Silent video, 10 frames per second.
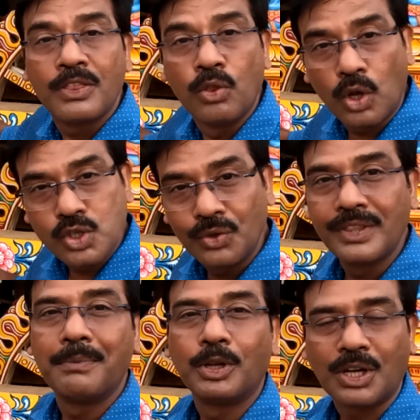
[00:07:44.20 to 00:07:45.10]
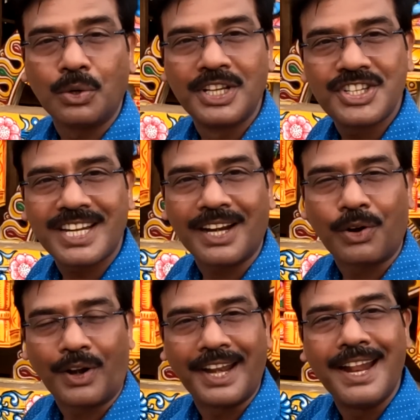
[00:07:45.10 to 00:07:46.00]
নজন দেবতা অধিষ্ঠান
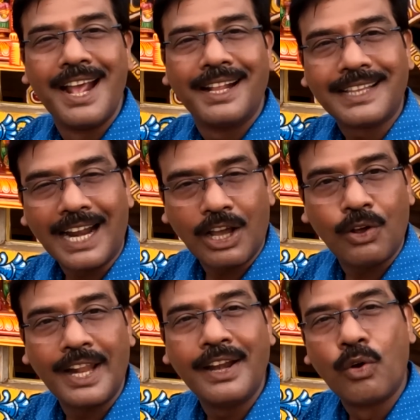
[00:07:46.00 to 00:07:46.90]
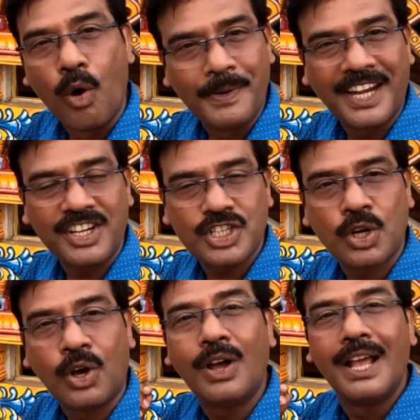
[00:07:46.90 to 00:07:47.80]
করেন তারা হলেন গোপীকৃষ্ণ